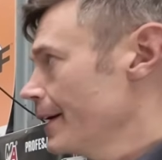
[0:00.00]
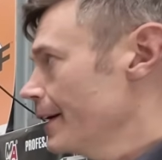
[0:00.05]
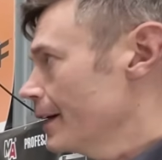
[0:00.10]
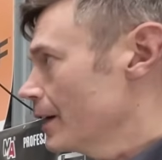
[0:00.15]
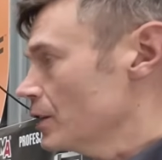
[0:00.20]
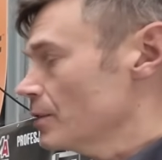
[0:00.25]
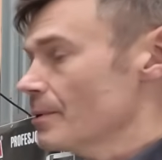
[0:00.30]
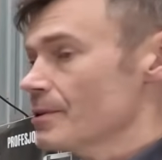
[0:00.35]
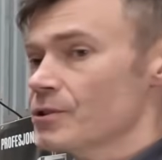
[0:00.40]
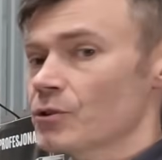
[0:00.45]

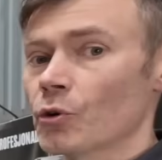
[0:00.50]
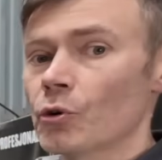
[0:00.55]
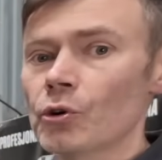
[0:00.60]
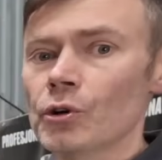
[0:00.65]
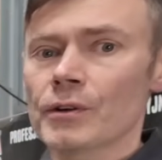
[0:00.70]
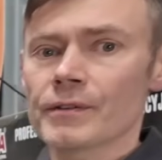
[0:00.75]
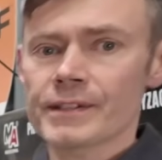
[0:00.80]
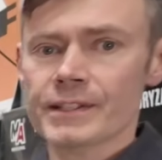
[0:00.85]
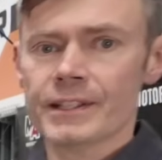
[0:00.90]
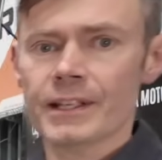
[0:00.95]
Natomiast
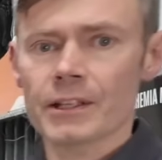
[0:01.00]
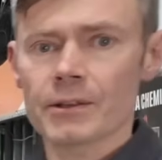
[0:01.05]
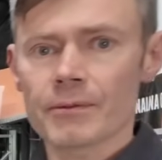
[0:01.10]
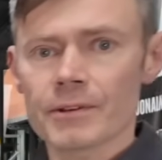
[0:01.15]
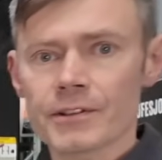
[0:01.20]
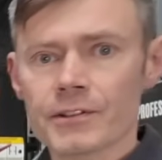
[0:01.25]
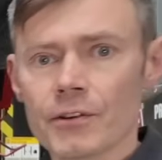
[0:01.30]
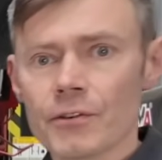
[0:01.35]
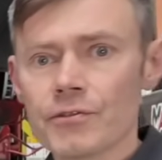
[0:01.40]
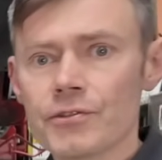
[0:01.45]
ogólną zasadą
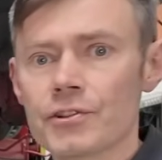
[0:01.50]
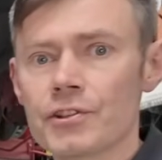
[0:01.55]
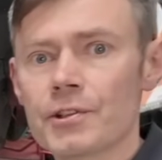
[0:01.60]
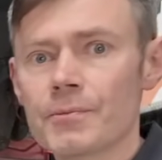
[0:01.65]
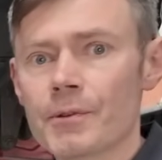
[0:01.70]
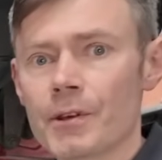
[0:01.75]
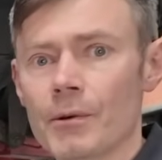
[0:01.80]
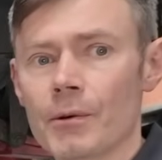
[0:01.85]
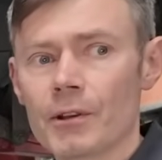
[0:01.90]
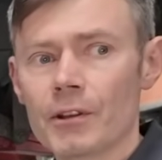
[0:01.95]
jest to, że
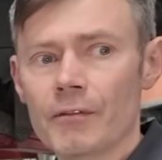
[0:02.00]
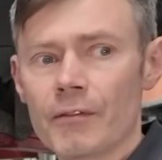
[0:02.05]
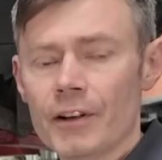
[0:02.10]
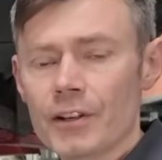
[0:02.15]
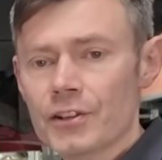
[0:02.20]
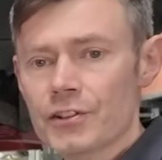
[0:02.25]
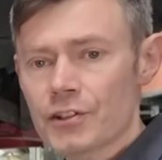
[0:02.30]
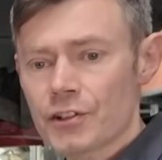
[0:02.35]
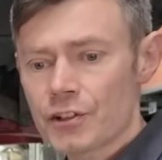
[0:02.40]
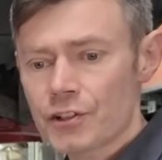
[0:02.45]
szybkie
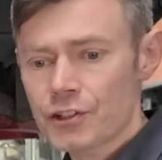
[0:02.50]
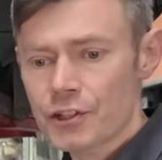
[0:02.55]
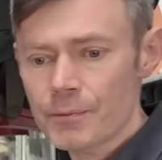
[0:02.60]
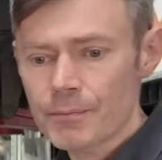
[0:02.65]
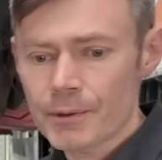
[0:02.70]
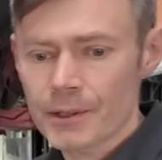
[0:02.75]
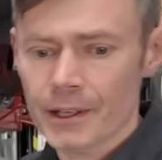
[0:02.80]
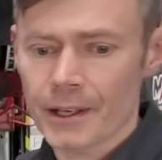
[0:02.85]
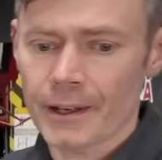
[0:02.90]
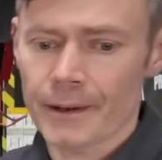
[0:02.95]
ładowanie, czyli
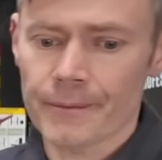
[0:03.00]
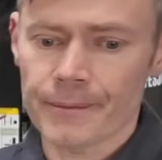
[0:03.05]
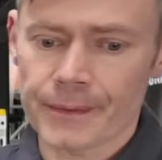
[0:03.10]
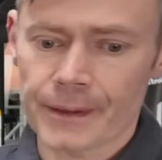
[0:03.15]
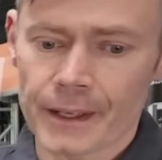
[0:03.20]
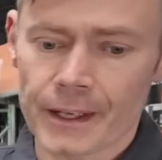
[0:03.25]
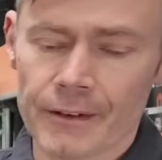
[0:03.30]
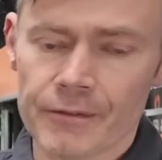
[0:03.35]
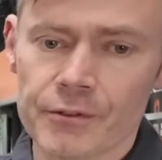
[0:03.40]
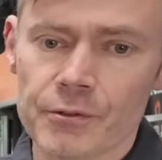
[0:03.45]
szybkie
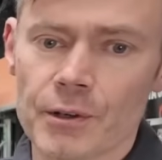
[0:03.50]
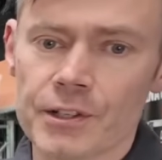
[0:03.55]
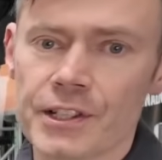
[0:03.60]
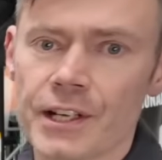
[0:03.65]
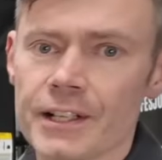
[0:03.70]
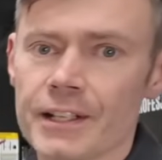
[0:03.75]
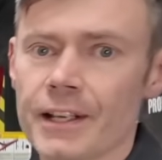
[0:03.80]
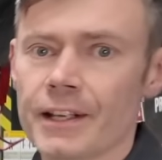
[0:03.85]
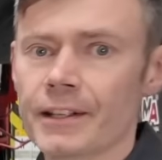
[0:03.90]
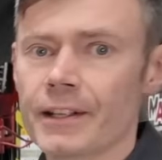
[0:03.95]
e,
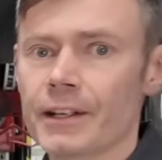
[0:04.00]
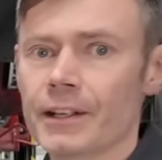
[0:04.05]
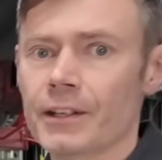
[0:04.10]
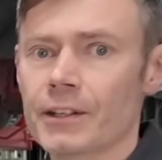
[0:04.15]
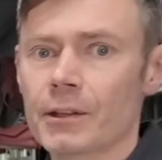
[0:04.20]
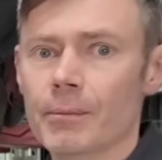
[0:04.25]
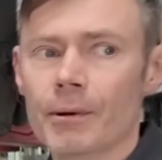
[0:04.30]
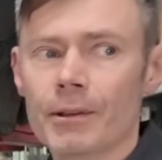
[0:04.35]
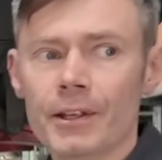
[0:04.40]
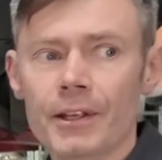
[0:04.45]
wtłaczanie energii
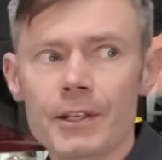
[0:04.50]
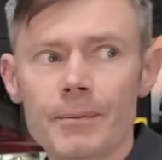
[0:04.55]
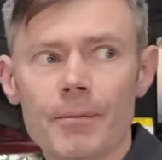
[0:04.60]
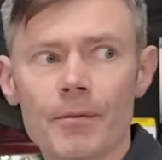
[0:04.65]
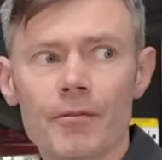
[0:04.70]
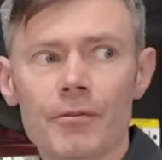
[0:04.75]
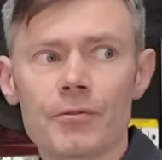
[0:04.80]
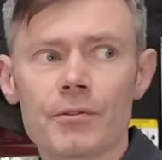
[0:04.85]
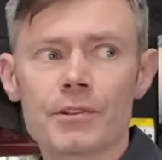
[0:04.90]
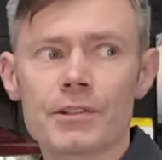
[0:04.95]
do baterii
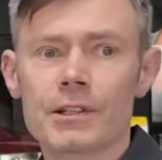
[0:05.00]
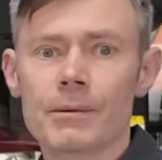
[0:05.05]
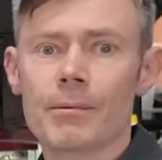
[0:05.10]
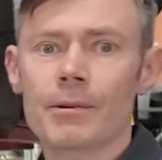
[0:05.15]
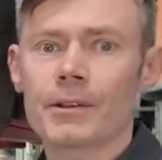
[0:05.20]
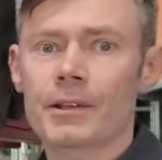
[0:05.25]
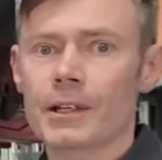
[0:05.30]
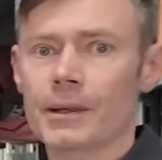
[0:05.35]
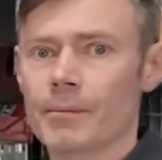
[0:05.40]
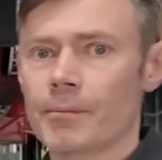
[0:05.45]
powoduje, że ta
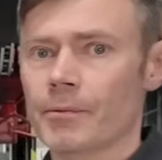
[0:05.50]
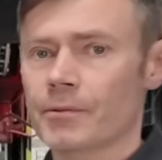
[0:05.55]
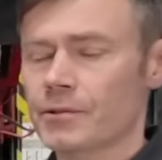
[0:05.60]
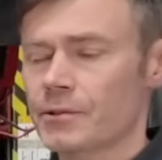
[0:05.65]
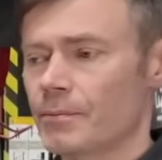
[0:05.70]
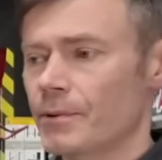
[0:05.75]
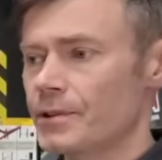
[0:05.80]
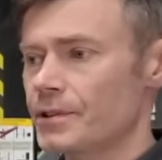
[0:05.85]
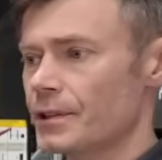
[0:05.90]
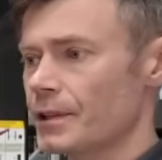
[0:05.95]
bateria po
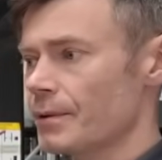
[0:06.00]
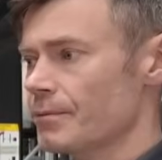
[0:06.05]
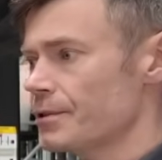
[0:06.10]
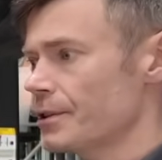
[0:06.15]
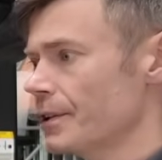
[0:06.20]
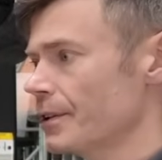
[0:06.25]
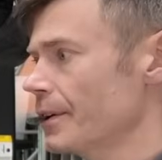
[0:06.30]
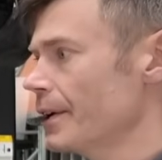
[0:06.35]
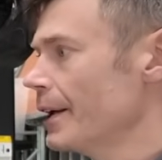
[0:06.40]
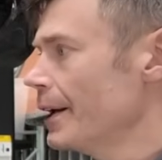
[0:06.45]
prostu będzie nam
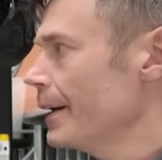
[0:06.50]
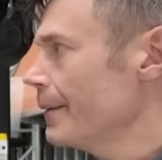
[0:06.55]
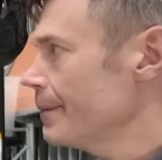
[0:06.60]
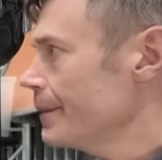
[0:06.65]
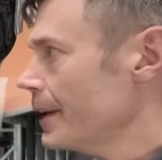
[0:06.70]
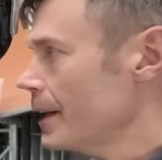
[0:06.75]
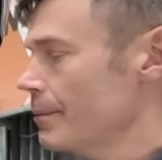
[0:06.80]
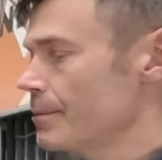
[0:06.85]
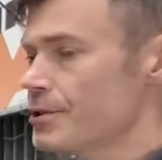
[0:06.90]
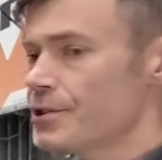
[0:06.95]
się
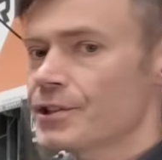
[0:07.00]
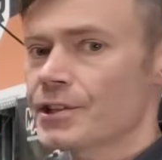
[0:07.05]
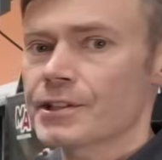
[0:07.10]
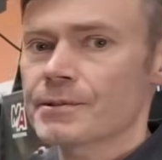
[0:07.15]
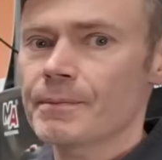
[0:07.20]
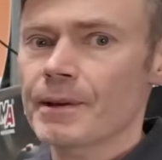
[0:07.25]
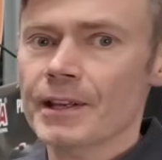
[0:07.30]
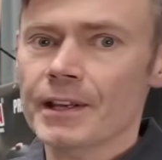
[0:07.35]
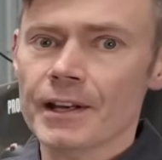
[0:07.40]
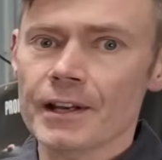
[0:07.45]
chemicznie
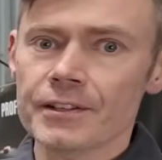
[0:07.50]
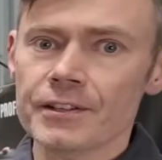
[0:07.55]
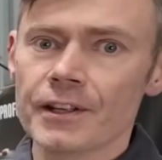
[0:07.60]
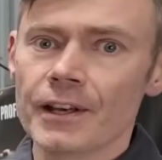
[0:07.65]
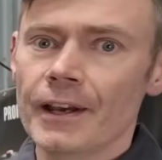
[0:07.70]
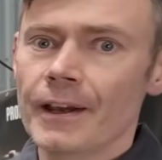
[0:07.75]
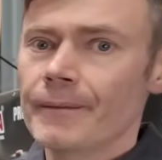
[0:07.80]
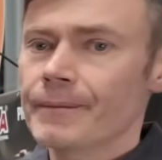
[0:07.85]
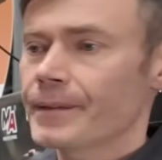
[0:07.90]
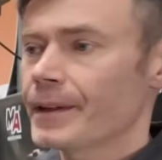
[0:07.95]
zmieniać
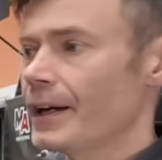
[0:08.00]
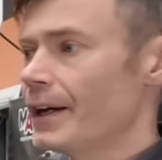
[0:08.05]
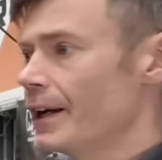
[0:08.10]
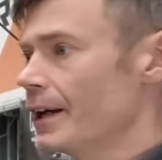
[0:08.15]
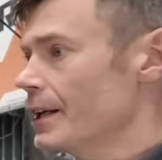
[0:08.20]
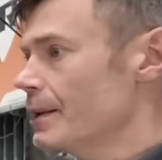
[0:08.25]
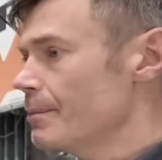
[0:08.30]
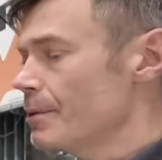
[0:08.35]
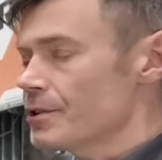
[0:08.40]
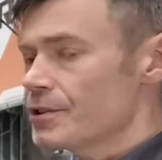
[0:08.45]
e,
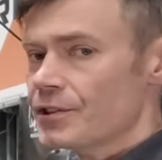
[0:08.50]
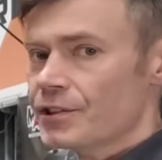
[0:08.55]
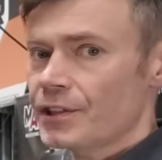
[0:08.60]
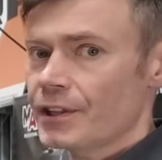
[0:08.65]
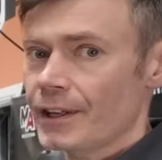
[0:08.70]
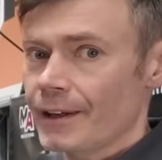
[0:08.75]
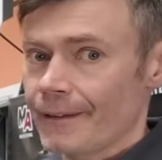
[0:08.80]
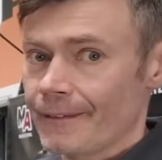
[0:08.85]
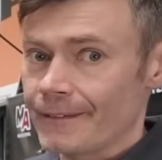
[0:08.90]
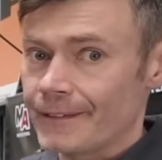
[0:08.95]
i będzie
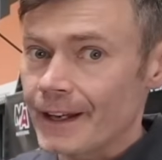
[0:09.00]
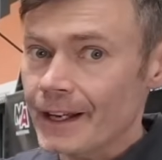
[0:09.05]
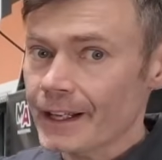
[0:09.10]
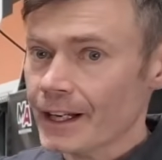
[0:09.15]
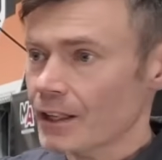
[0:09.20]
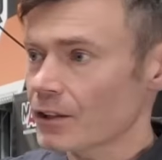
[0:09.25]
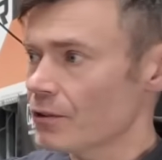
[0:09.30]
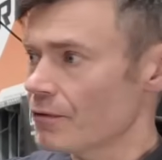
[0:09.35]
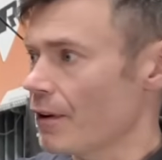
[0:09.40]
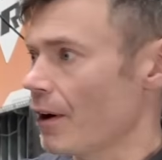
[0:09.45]
się
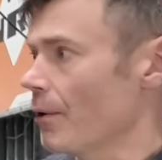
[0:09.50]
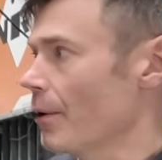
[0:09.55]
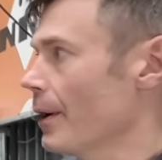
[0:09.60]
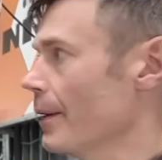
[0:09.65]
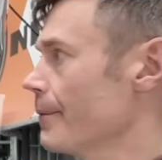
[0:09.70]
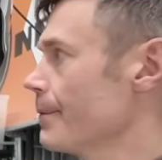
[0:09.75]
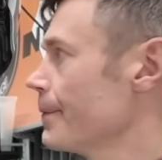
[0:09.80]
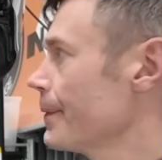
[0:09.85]
degradowała.